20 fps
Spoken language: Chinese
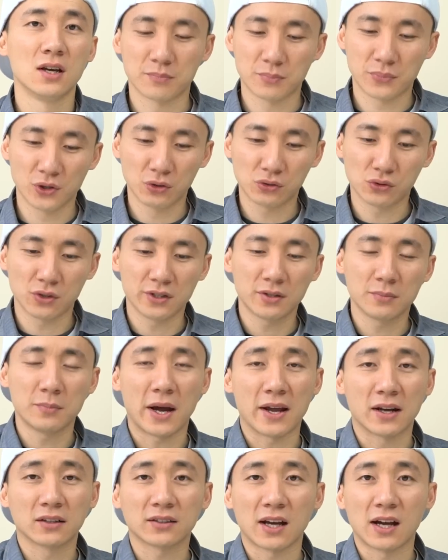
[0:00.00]
比如说你
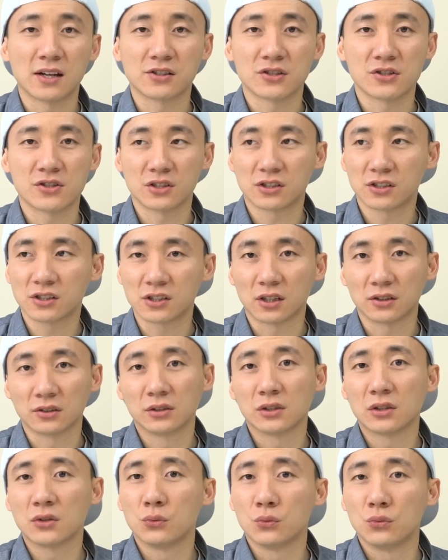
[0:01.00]
买一个台式机，至少能
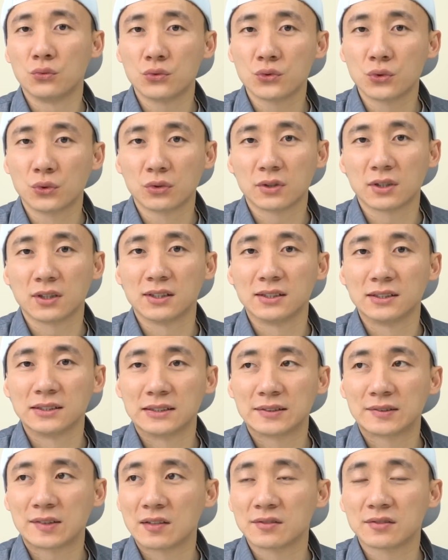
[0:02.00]
用用
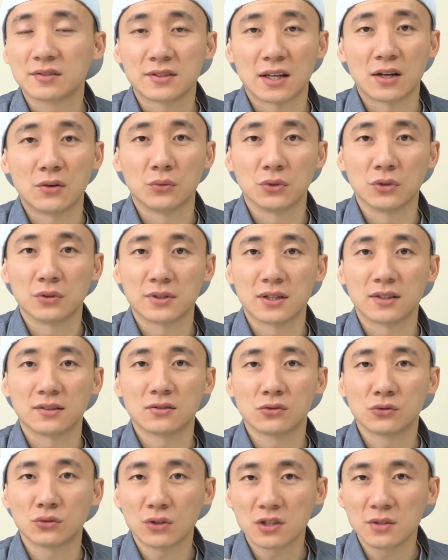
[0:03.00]
个三四年、五六年。
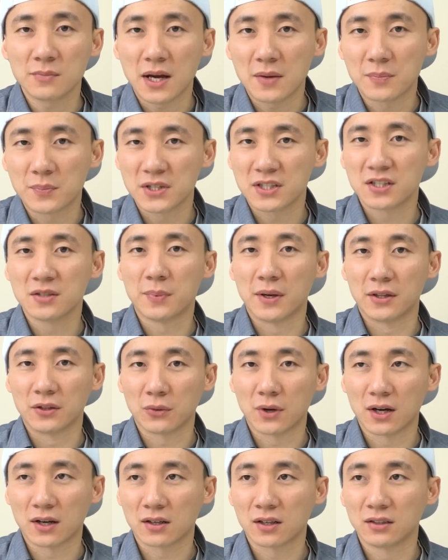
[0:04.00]
如果你买笔记本的
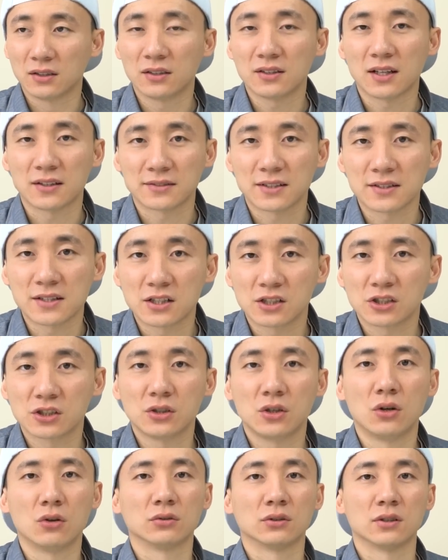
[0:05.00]
话，可能两三年之
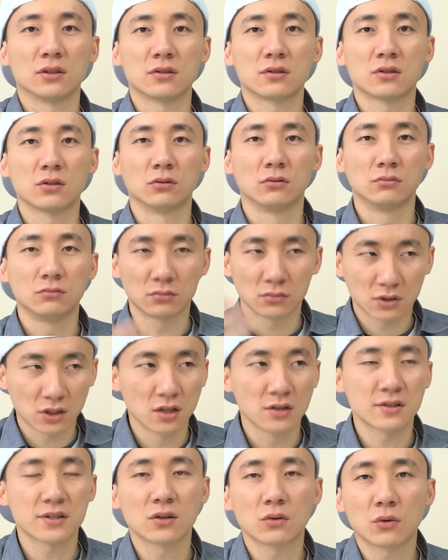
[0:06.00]
后呢就
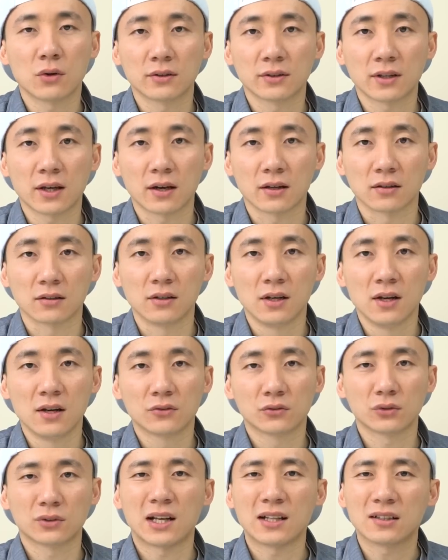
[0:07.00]
更新换代了，
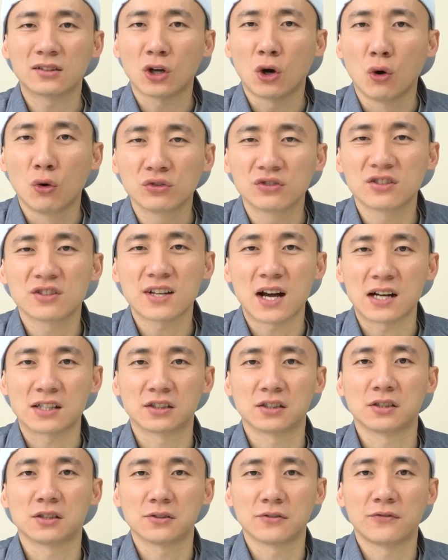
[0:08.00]
所以它的投资价
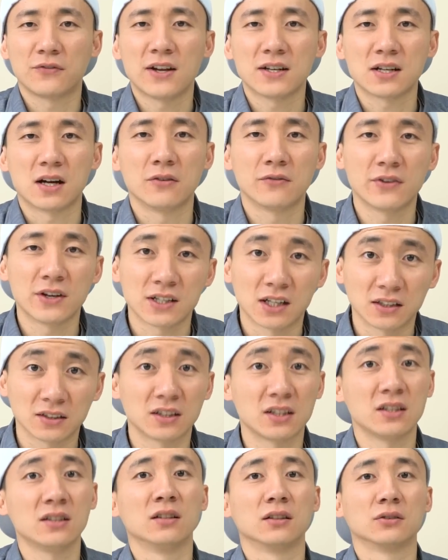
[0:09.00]
值是非常非常
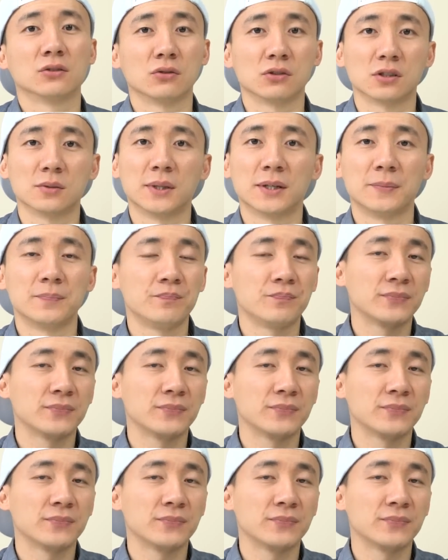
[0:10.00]
低的，同志们，